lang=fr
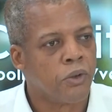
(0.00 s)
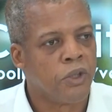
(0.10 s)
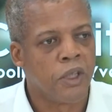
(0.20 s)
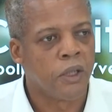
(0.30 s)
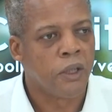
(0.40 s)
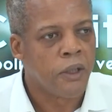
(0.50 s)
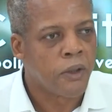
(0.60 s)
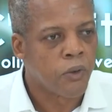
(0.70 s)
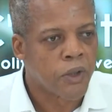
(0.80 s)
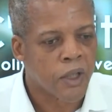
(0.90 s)

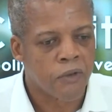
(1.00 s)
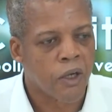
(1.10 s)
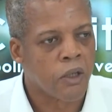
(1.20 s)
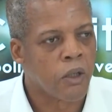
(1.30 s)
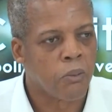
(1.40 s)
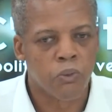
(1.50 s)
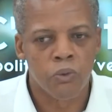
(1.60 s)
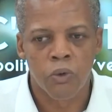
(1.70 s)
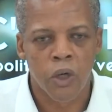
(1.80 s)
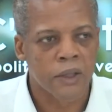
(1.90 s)
de qu'on arrive à
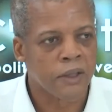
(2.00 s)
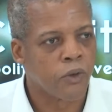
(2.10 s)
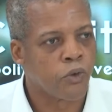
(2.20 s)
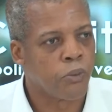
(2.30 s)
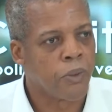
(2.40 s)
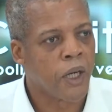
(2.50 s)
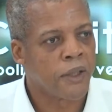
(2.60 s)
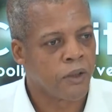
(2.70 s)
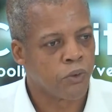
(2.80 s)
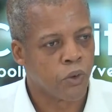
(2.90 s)
Grandbourg, à Terre de Bas,
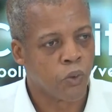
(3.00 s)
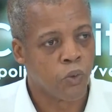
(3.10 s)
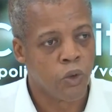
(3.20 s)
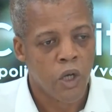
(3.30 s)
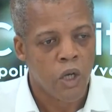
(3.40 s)
à Terre de Haut,